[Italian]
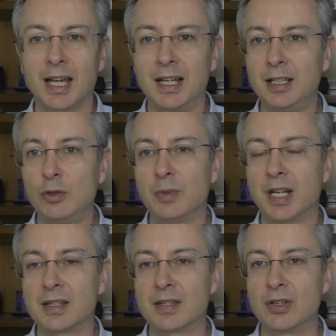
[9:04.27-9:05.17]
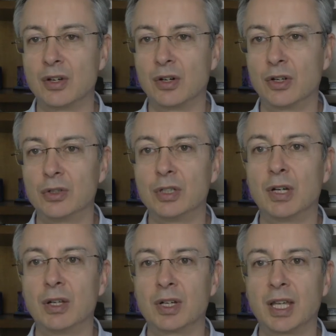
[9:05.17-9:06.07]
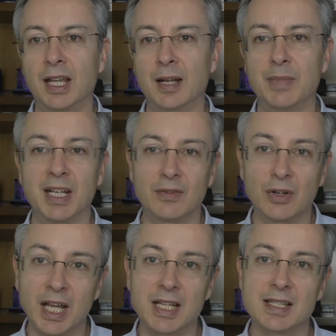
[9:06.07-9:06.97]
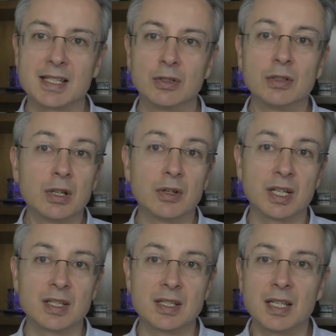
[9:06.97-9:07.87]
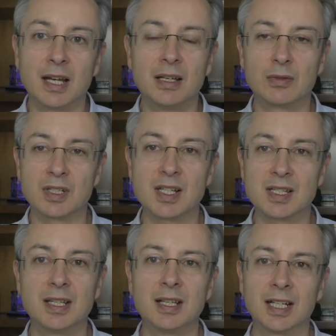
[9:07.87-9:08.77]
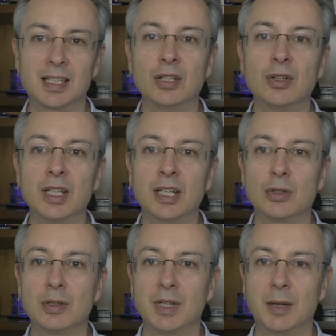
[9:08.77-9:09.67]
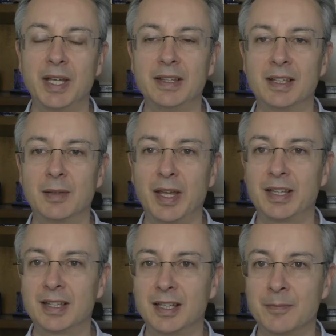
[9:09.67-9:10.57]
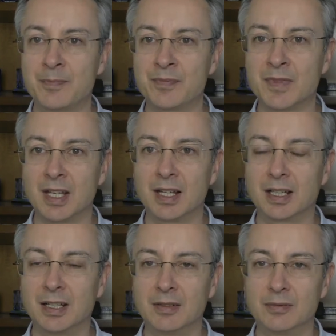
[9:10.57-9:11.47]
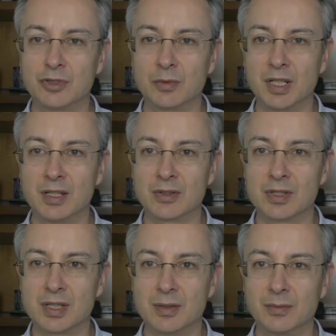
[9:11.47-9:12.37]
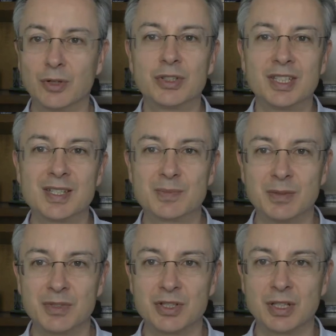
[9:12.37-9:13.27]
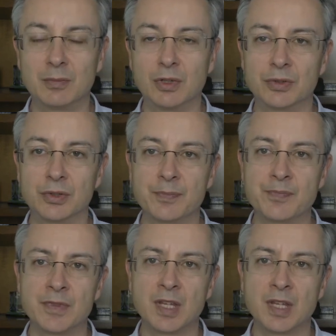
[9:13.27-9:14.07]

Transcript: che è l'illuminazione o di quello che è la benevolenza o di quello che sia qualsiasi categoria in cui la mente mette diciamo, i nostri modi di esprimerci nel mondo,